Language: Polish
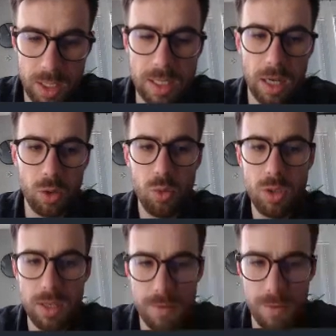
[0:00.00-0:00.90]
I na
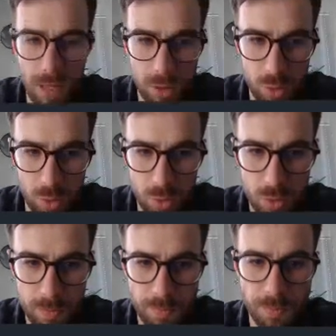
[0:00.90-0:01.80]
gruncie
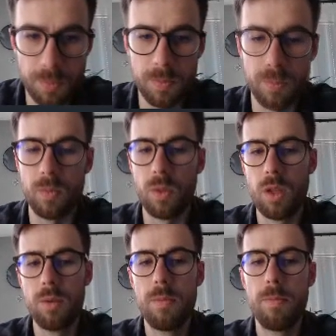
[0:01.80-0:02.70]
VAT-u
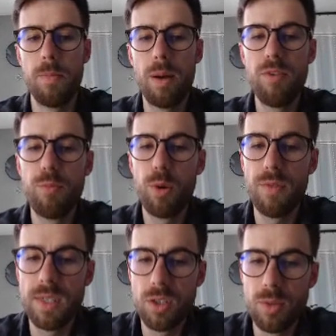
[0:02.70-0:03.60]
mm, mamy
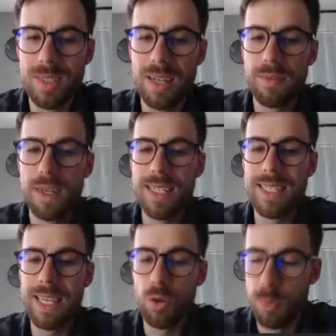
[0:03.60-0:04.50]
wprowadzoną stawkę
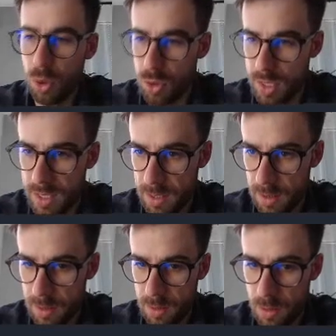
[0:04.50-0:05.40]
0%
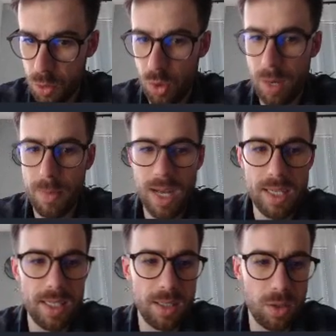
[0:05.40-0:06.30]
która
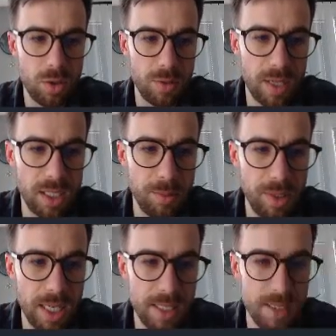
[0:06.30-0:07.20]
ma zastosowanie
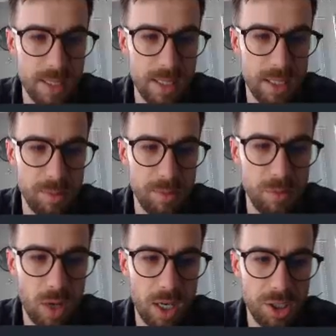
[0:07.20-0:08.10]

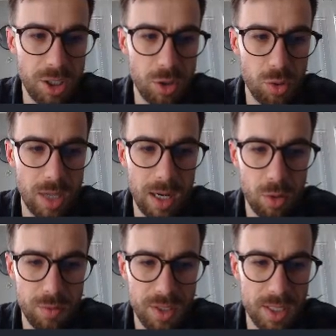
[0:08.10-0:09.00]
m.in. właśnie do
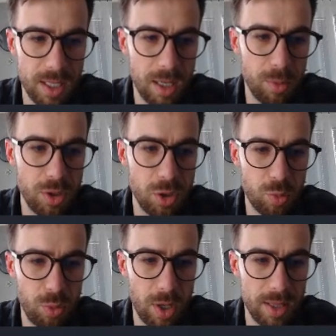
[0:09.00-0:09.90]
darowizn albo
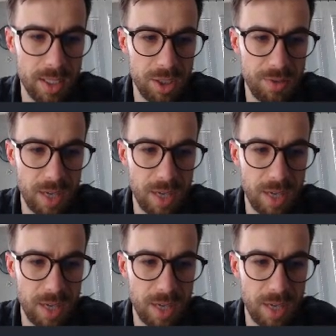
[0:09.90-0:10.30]
nieodpłatnych